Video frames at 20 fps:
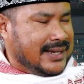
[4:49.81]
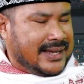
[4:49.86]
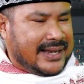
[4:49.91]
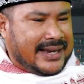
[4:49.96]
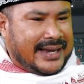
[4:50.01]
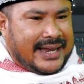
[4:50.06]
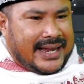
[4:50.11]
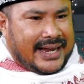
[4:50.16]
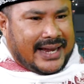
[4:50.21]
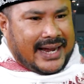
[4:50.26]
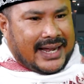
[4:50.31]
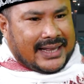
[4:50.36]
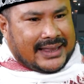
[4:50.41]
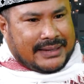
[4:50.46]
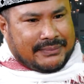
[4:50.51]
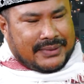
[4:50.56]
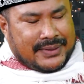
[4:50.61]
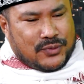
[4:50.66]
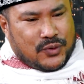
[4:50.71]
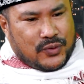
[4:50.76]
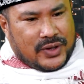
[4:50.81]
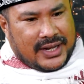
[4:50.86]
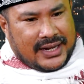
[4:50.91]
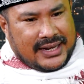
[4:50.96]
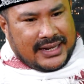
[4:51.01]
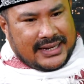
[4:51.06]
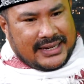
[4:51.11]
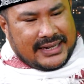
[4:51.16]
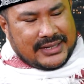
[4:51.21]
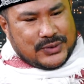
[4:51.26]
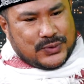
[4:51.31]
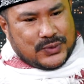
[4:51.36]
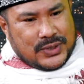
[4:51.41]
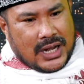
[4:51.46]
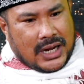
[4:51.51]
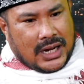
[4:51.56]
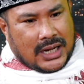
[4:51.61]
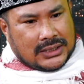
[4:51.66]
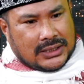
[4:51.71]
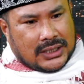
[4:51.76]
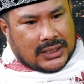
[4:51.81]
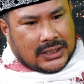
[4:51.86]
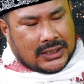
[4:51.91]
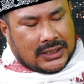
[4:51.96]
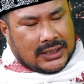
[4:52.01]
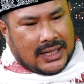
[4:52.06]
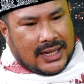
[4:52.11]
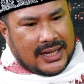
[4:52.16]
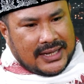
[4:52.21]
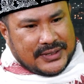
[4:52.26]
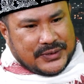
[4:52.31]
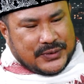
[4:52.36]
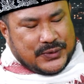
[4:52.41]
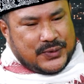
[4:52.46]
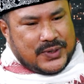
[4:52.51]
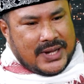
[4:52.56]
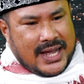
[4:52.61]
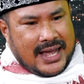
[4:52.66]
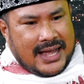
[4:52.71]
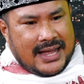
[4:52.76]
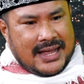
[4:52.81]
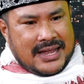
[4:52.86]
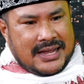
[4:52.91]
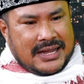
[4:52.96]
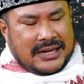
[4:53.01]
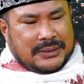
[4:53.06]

Hmm. Nekat tapi mungkin ini sudah kadar Allah, sudah